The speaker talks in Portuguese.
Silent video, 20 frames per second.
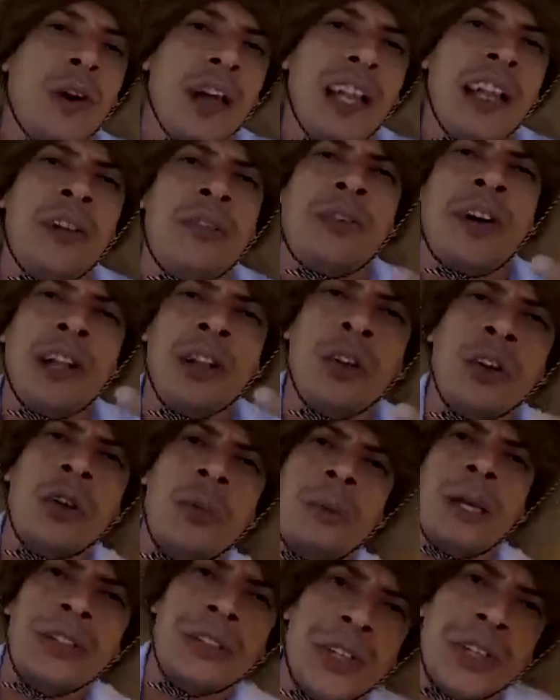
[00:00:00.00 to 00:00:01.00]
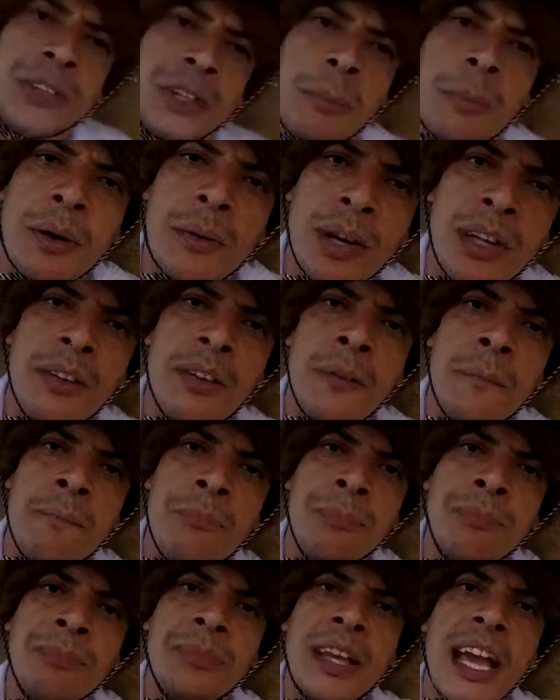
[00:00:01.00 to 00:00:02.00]
ele falou, comecei, sabe quando?
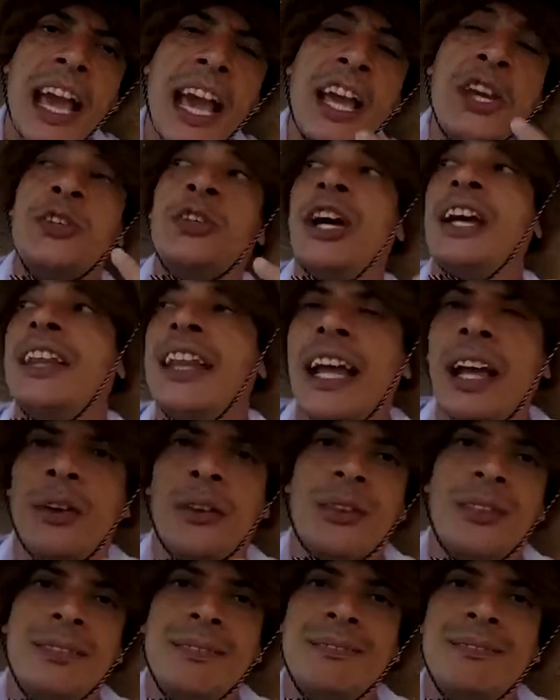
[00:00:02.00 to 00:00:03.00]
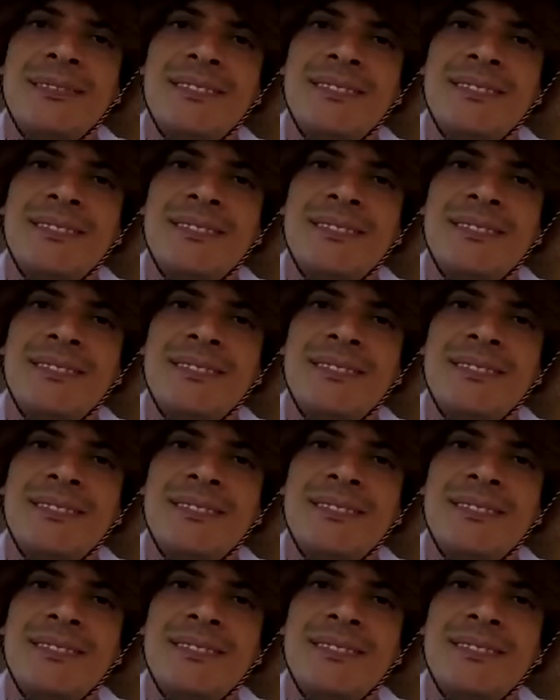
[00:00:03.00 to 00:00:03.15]
Em janeiro.